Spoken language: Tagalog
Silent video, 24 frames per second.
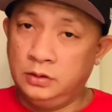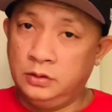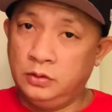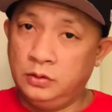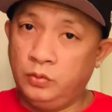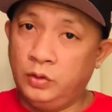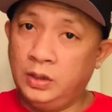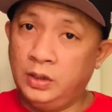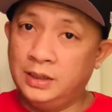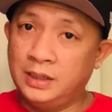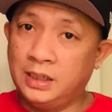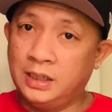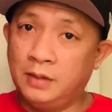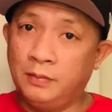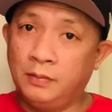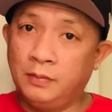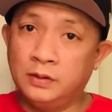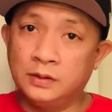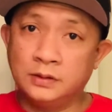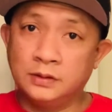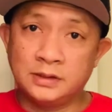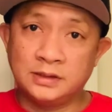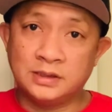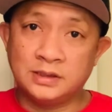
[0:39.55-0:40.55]
Well, yan ang
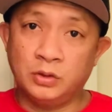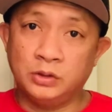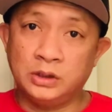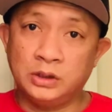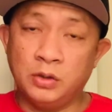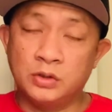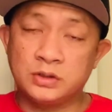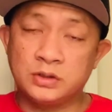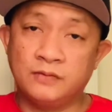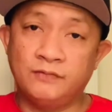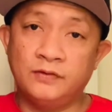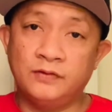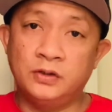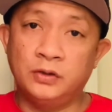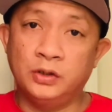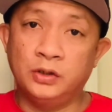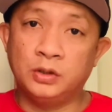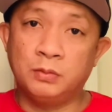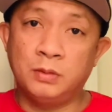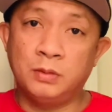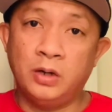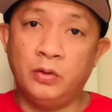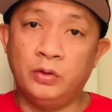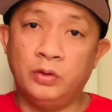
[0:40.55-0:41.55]
sasagutin ko sa video nito
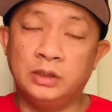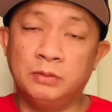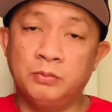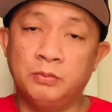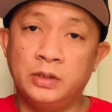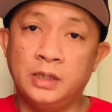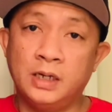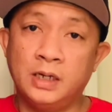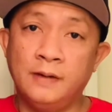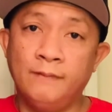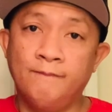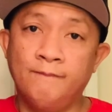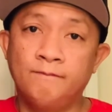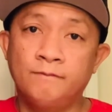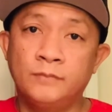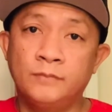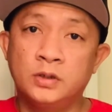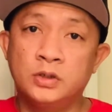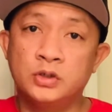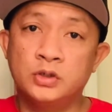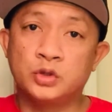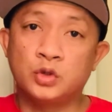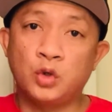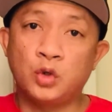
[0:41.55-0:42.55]
mga Oldie Boy ha.
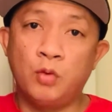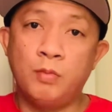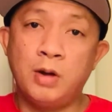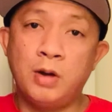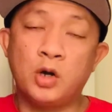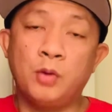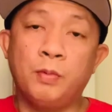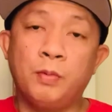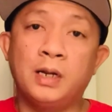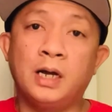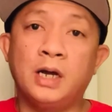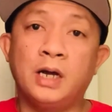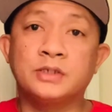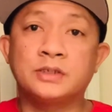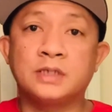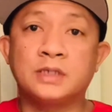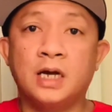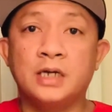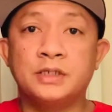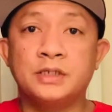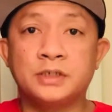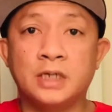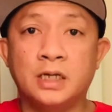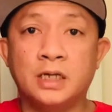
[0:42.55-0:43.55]
So kung bago pa lang kayo sa
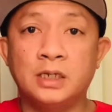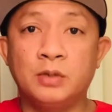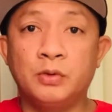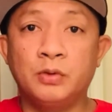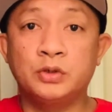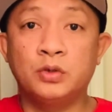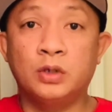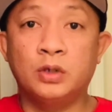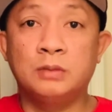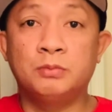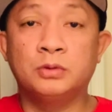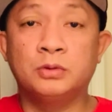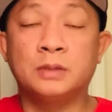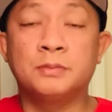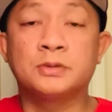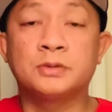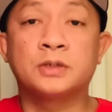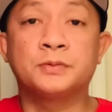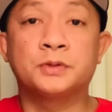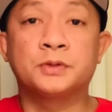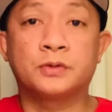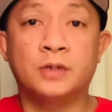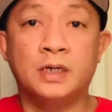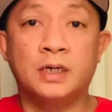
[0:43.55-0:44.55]
akin channel, huwag niyo kalimutan
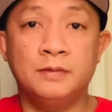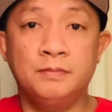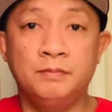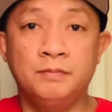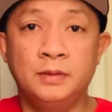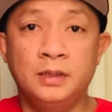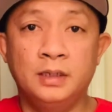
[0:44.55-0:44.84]
mag-subscribe.